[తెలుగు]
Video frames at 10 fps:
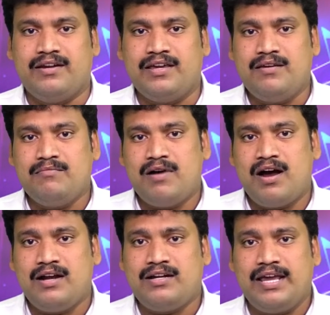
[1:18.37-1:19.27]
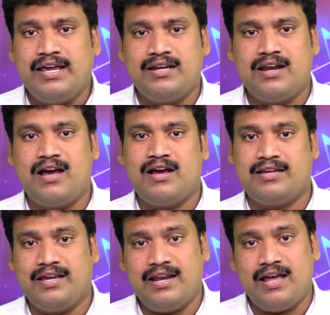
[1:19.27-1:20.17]
నీ మాటే
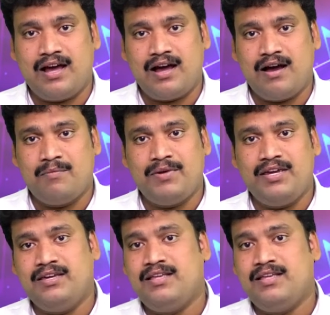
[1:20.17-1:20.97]
నాకిల హామి